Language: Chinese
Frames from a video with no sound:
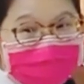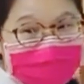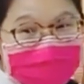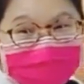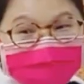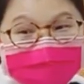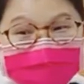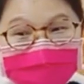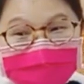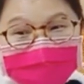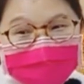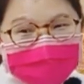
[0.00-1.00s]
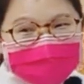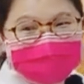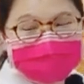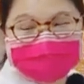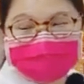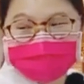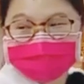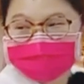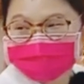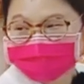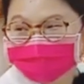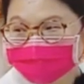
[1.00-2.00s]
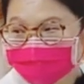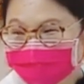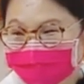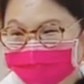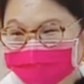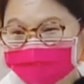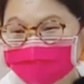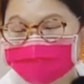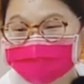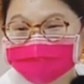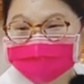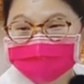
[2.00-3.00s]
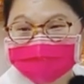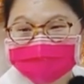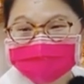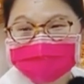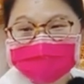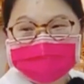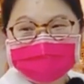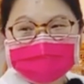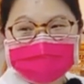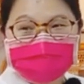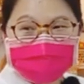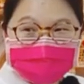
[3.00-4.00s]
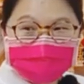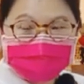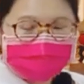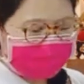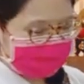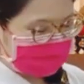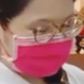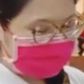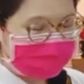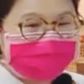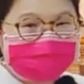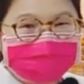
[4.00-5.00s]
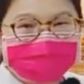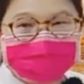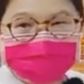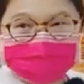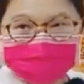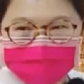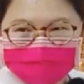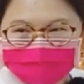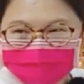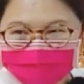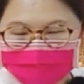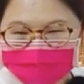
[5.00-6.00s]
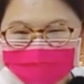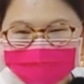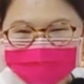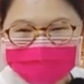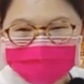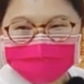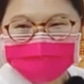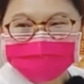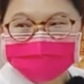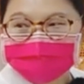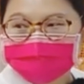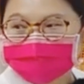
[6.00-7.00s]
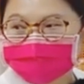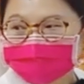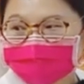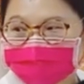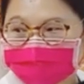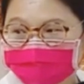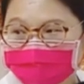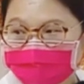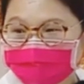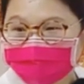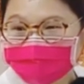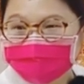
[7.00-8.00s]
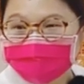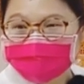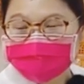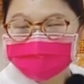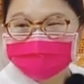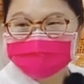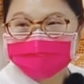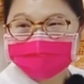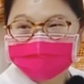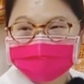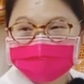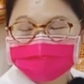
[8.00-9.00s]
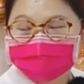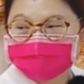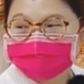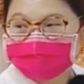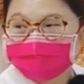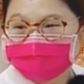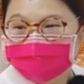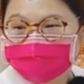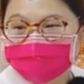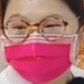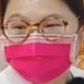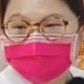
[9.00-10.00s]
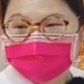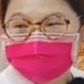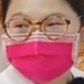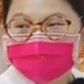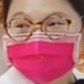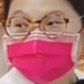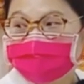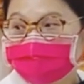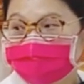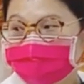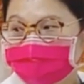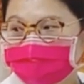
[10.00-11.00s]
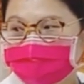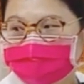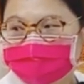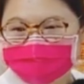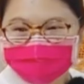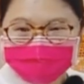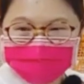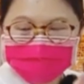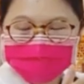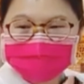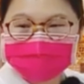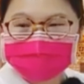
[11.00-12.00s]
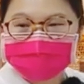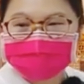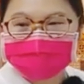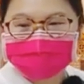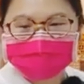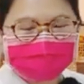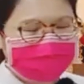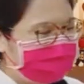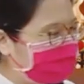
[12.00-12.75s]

排课表。我就是要努力混退，对不对？那就目标是出现了。我最怕就是有个道听呢来问的时候，嗯，课的我都有听啊，我都有来啊，可是我不知道来这里要干